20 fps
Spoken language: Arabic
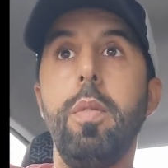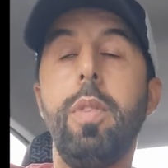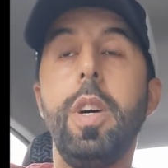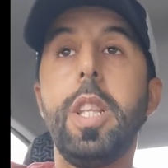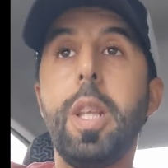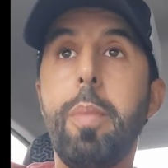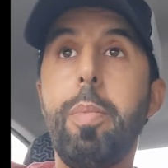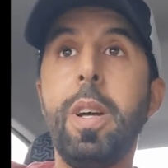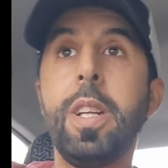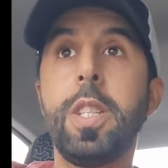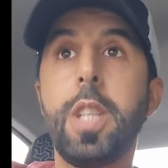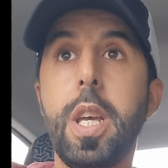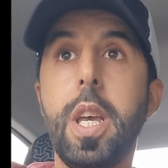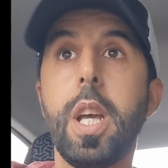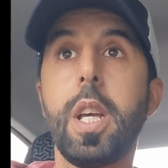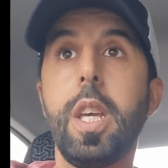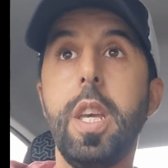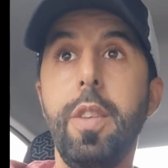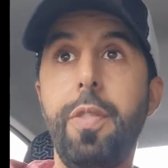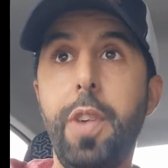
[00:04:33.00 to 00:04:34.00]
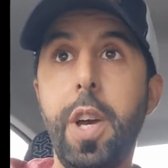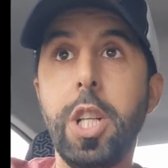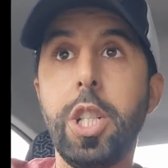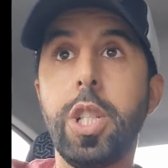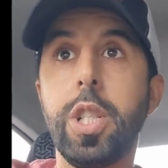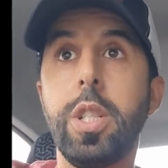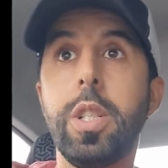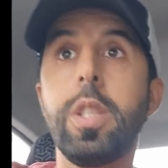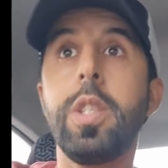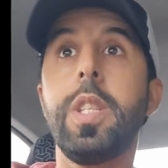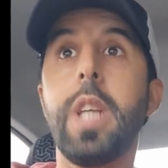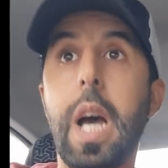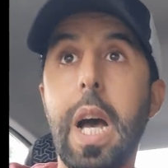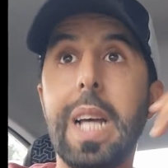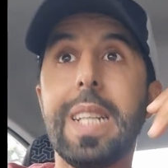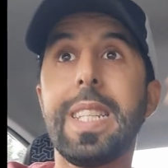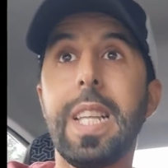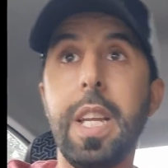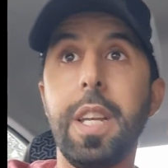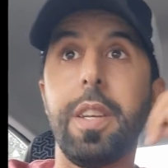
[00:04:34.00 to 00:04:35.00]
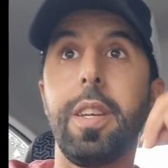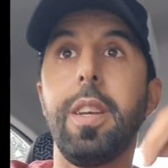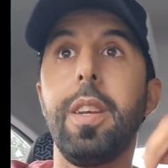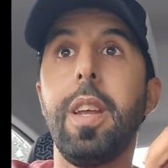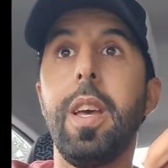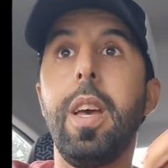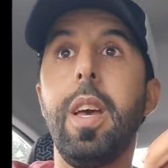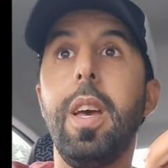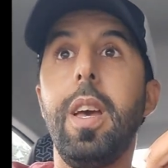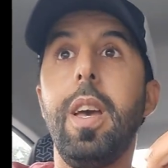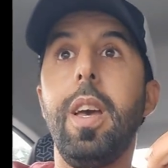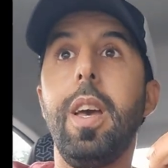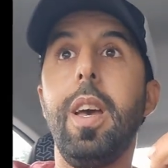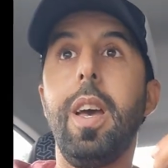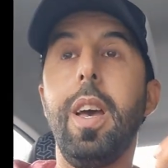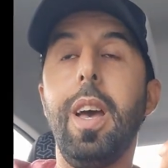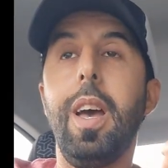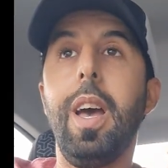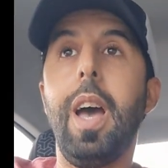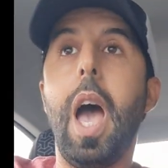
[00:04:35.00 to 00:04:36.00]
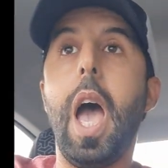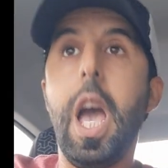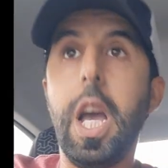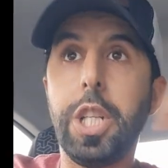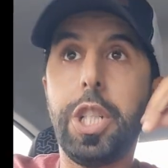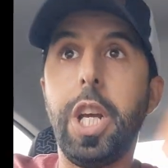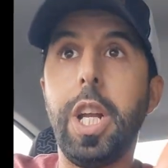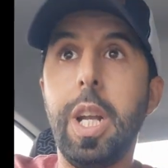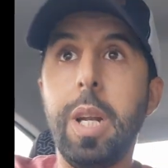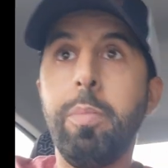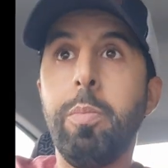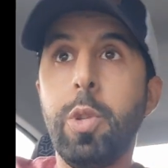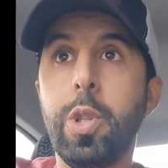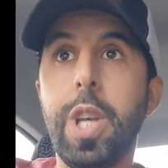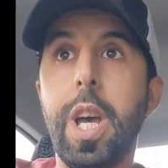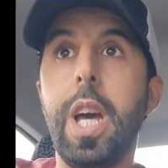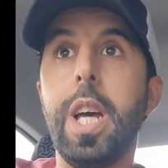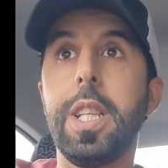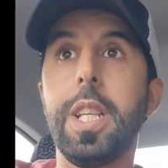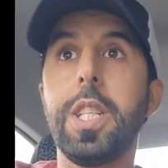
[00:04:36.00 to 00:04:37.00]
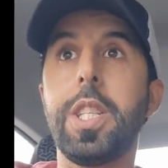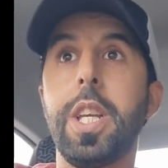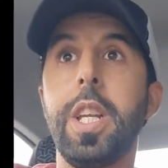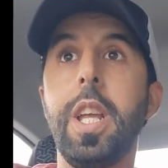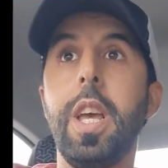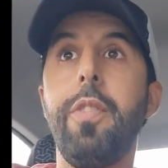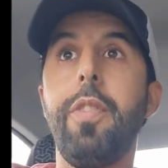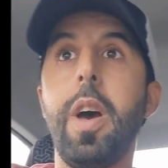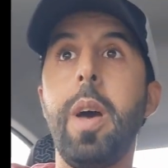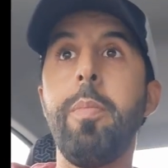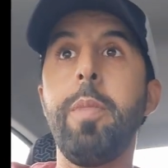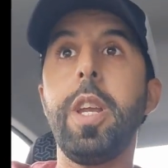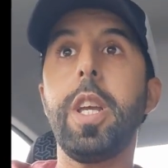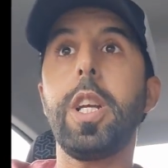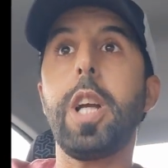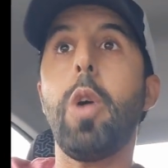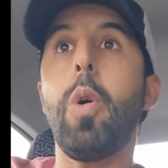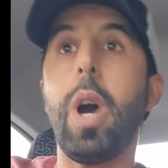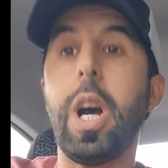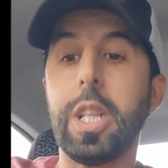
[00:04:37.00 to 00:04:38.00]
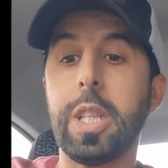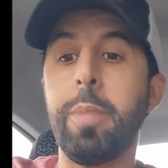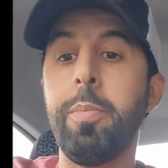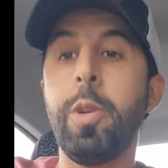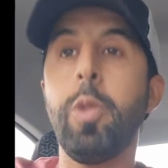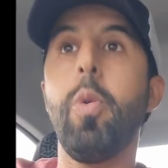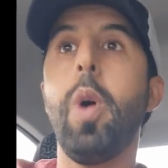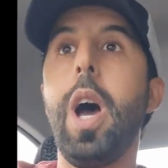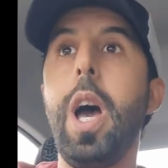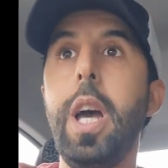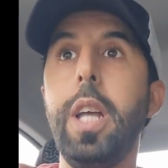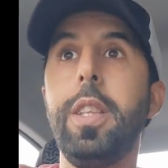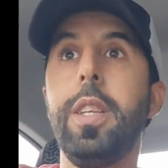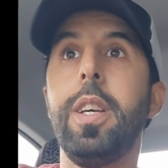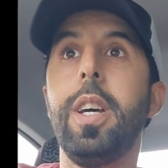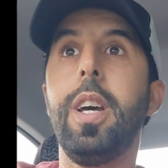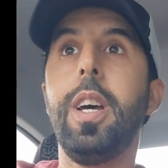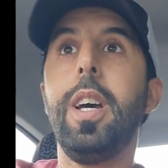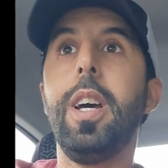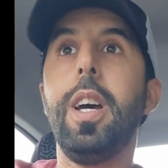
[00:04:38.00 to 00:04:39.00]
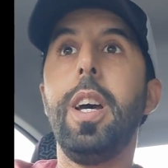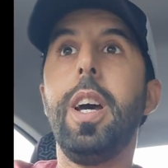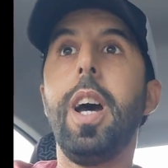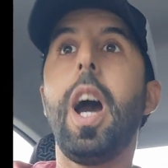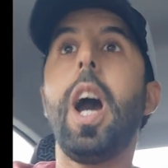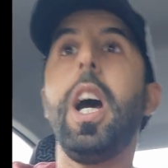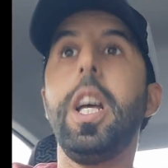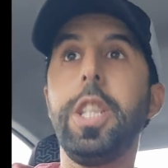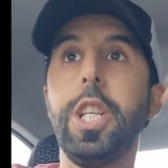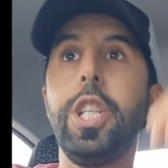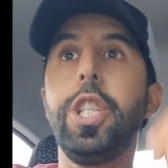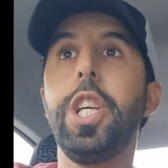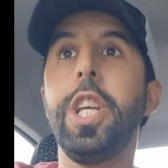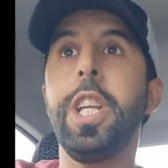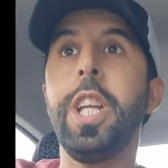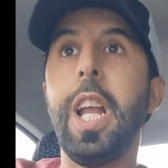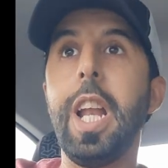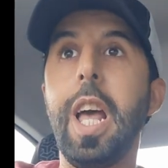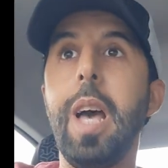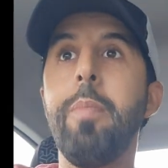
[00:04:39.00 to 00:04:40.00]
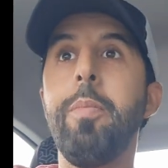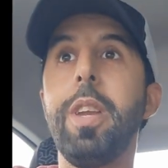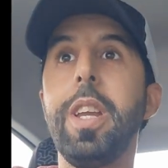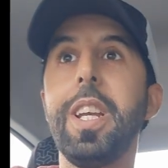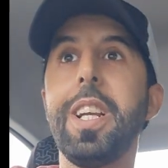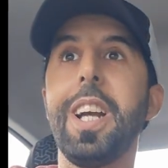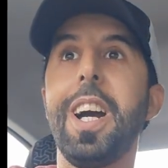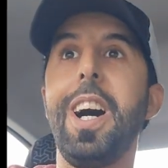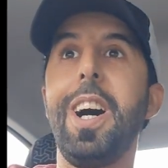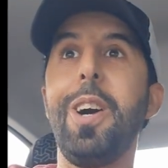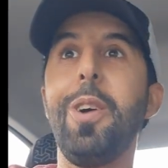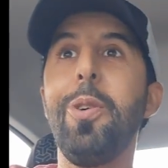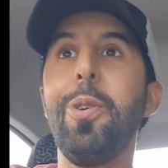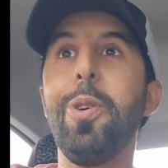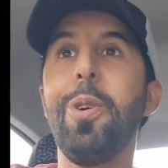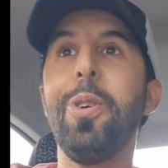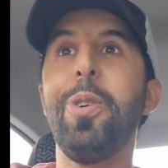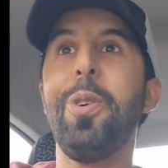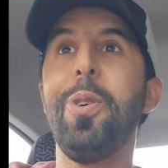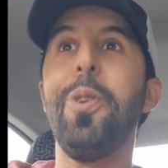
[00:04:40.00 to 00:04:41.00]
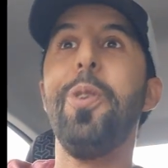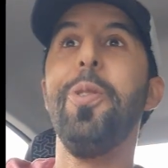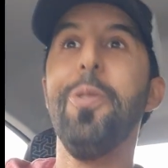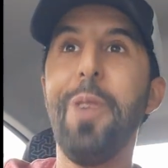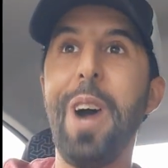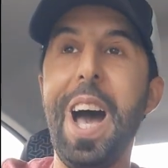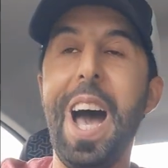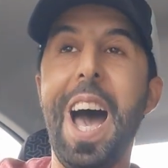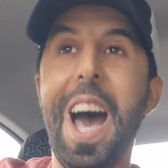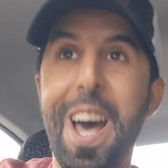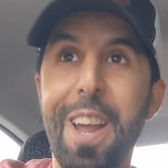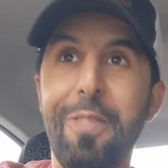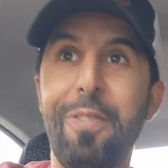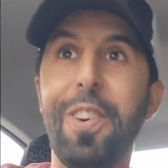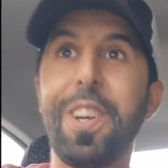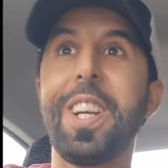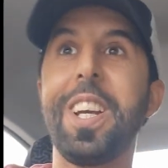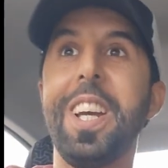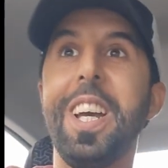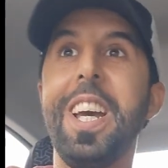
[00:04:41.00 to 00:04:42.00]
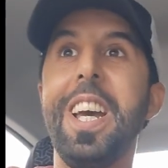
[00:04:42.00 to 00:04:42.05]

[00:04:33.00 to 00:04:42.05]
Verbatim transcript: فدابا نتايا كيفاش انت اصلا عايش على المساعدات هنا في امريكا وغتضمن واحد غادي يجي هنا لامريكا وهو عارفك